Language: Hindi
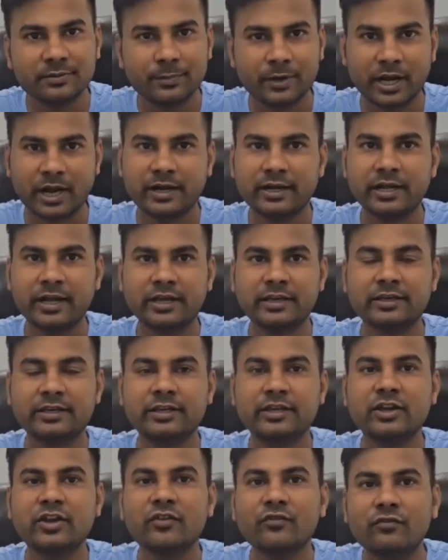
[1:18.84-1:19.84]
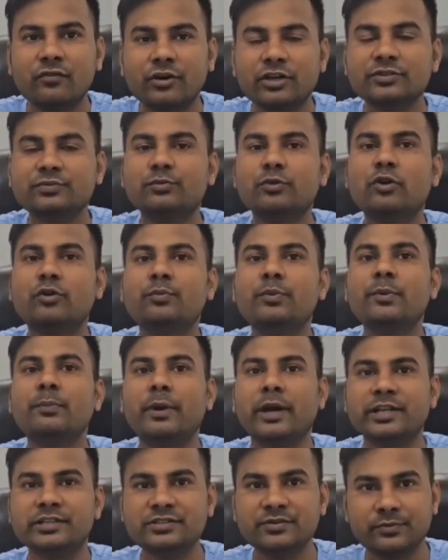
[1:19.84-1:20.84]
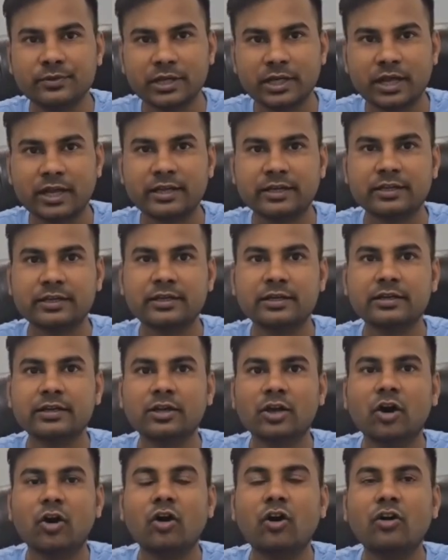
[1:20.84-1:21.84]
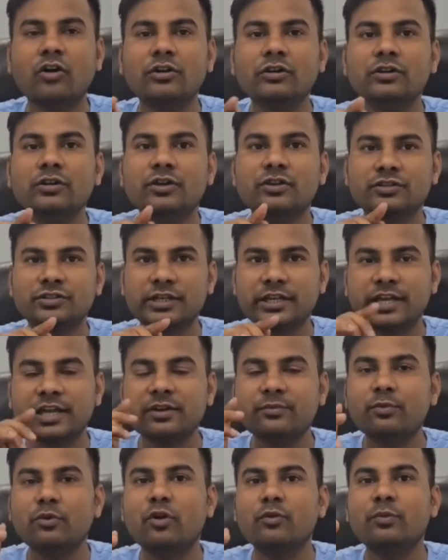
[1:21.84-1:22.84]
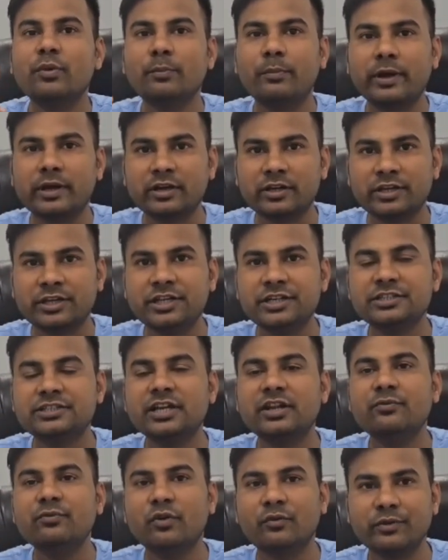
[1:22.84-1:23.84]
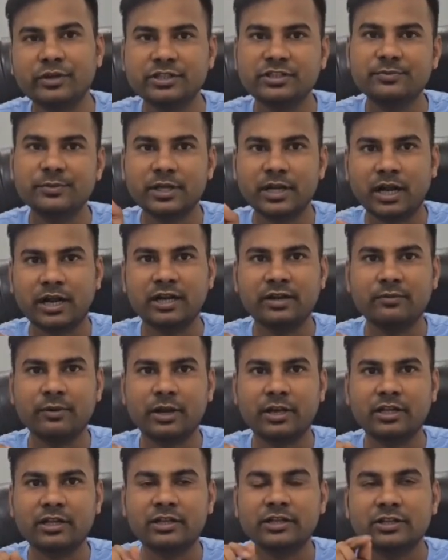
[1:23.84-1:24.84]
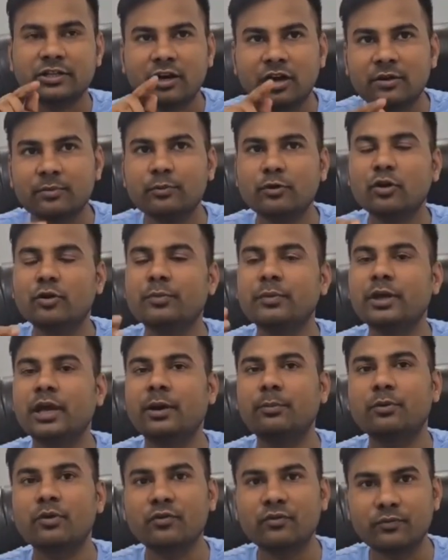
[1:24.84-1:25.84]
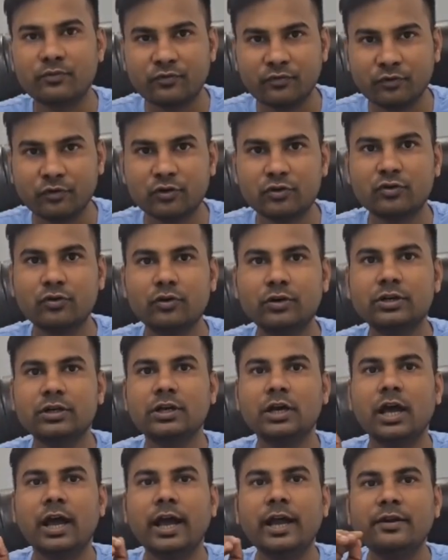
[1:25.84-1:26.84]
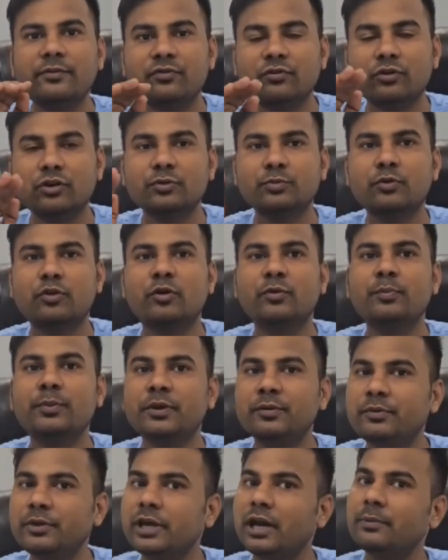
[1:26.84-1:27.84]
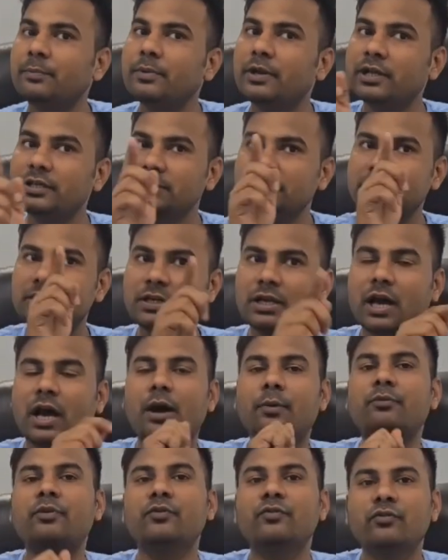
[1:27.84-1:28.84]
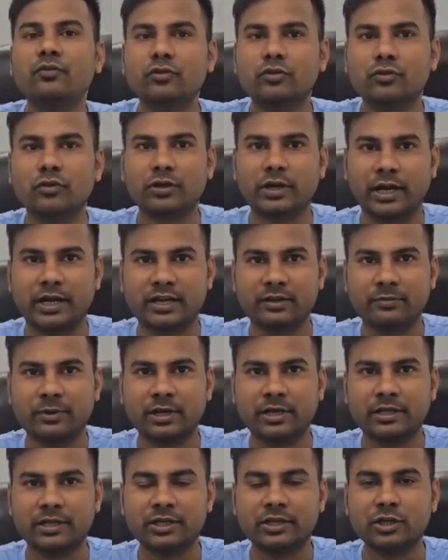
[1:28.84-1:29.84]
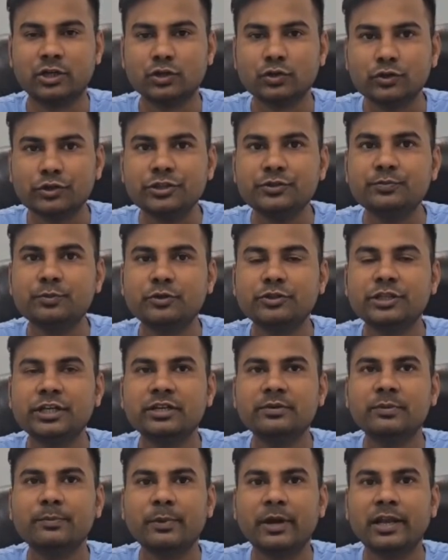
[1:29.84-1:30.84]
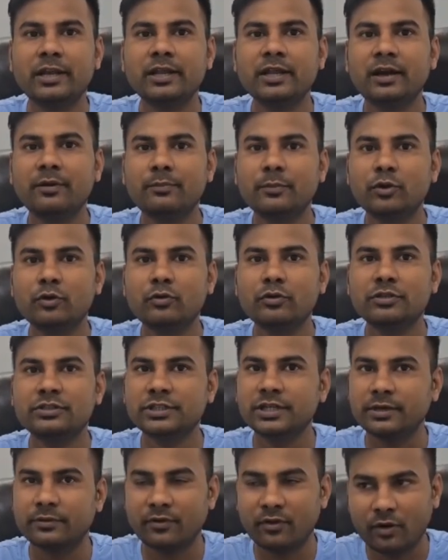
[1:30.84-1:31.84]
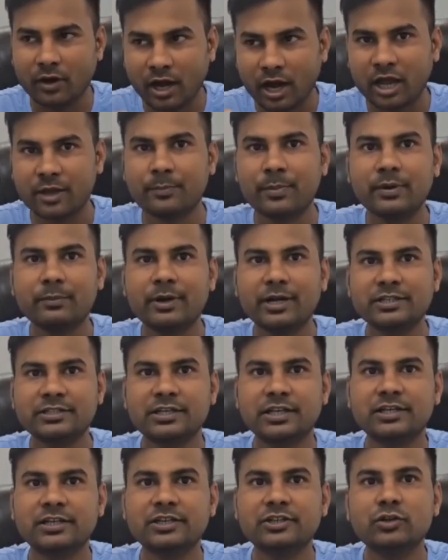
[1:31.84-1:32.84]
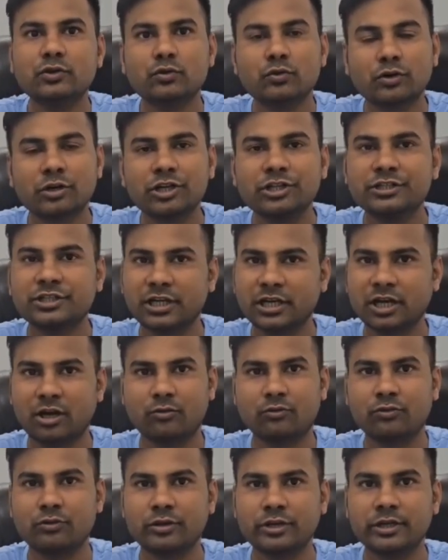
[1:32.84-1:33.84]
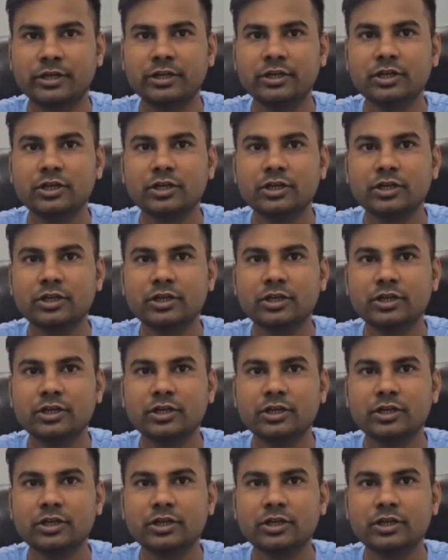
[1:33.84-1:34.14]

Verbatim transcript: ब्रांड आएंगे फर्स्ट फ्लोर पे मैंस वियर आएंगे और सेकेंड फ्लोर पे किड्स एंड वुमेंस वियर आने वाले हैं थर्ड फ्लोर पे आपको फूड कोर्ट एंड फोर्थ फ्लोर पीवीआर प्लस आपको फूड कोर्ट आने वाले हैं तो इस प्रोजेक्ट में पहले हम लोग से, हाइपर मार्ट सेल किए तो टोटली सेल्ड आउट हो गए